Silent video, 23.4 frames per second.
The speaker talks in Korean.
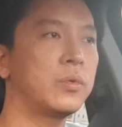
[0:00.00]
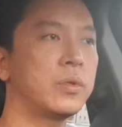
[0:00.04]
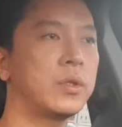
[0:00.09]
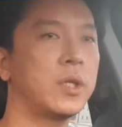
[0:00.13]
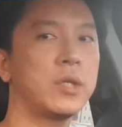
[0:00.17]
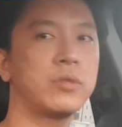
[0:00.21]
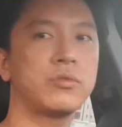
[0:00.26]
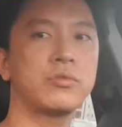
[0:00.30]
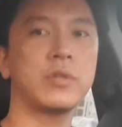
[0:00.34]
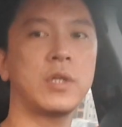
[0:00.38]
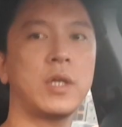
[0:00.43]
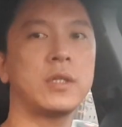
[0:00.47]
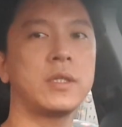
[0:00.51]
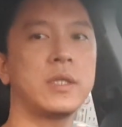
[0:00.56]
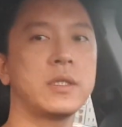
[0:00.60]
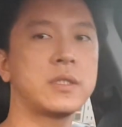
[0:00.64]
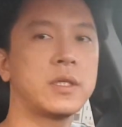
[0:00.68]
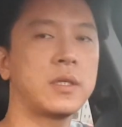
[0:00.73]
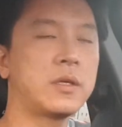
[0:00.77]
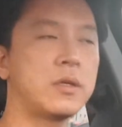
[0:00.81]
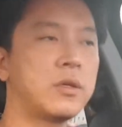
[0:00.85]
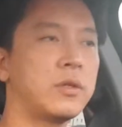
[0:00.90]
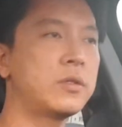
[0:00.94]
대출이 안
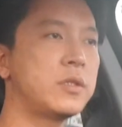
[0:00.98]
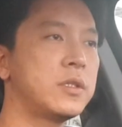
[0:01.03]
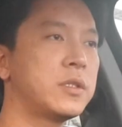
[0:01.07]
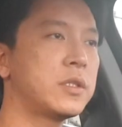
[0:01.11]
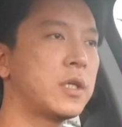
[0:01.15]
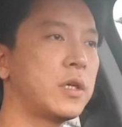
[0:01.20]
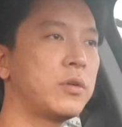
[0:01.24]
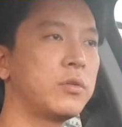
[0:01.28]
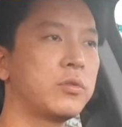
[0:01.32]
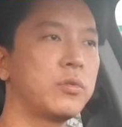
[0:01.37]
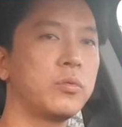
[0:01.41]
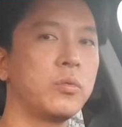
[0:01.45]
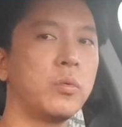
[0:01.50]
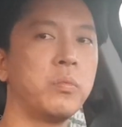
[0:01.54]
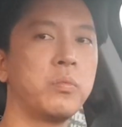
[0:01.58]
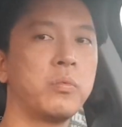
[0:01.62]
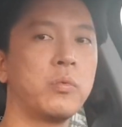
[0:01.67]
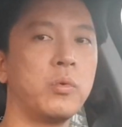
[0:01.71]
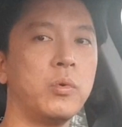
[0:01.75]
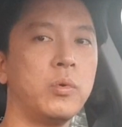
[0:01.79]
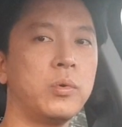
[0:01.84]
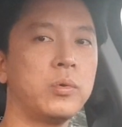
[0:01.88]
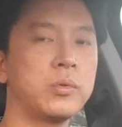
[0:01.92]
되잖아요 이자율도
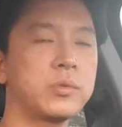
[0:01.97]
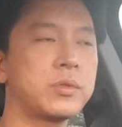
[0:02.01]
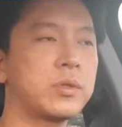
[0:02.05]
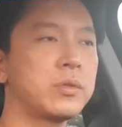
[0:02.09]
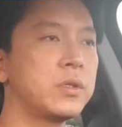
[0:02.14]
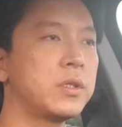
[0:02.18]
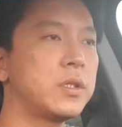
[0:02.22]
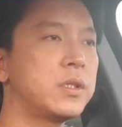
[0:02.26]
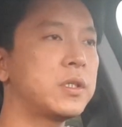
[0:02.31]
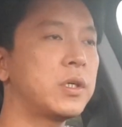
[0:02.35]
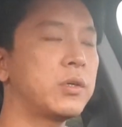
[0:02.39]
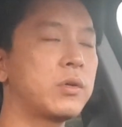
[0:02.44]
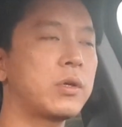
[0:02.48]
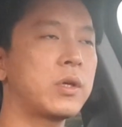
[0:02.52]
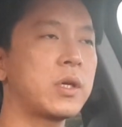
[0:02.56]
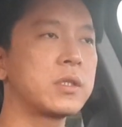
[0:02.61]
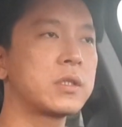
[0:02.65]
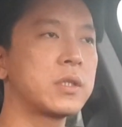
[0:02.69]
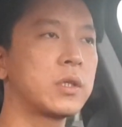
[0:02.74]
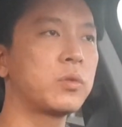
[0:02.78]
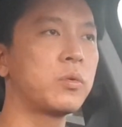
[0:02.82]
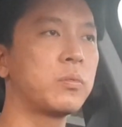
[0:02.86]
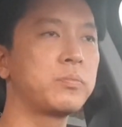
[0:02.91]
높고 저는 이자율이
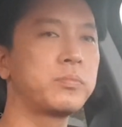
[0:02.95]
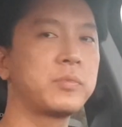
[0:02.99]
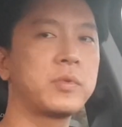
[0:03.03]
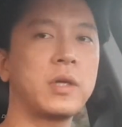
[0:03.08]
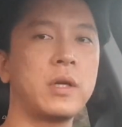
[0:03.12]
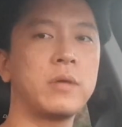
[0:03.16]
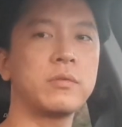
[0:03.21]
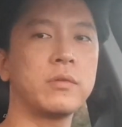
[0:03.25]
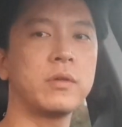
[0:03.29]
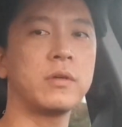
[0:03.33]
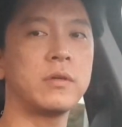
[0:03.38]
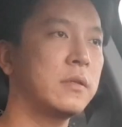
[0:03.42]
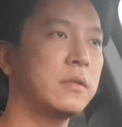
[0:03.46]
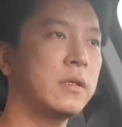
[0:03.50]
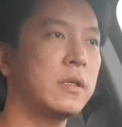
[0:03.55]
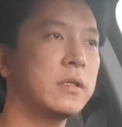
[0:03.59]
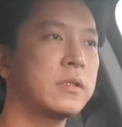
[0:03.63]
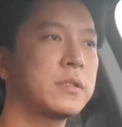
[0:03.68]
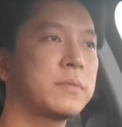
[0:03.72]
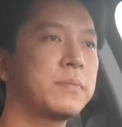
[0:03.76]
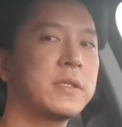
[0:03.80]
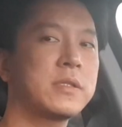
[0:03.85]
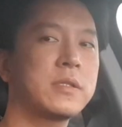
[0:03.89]
굉장히 높더라고요
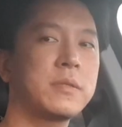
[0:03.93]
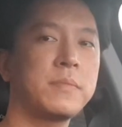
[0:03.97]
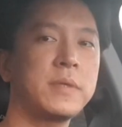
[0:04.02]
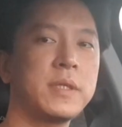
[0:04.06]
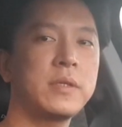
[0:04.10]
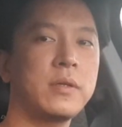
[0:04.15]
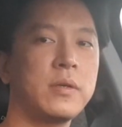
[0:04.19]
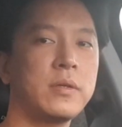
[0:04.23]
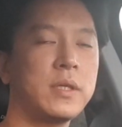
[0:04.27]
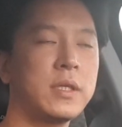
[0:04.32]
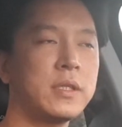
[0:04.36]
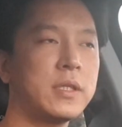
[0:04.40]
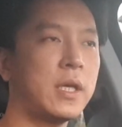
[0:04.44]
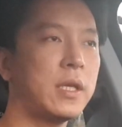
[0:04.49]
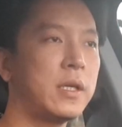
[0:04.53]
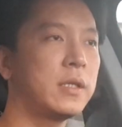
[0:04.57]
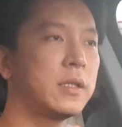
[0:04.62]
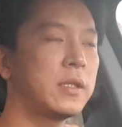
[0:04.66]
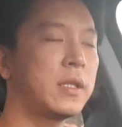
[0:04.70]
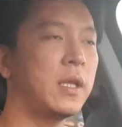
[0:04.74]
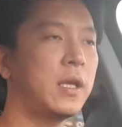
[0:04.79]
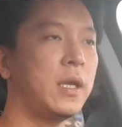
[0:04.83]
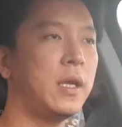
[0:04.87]
SBS 미디어넷
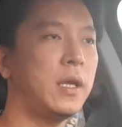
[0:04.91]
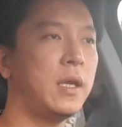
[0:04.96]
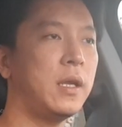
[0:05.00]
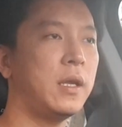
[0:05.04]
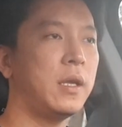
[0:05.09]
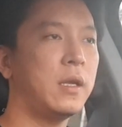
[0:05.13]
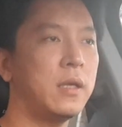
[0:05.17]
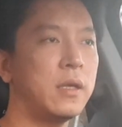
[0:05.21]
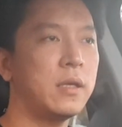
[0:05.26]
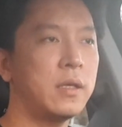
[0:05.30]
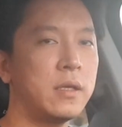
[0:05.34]
다닐 때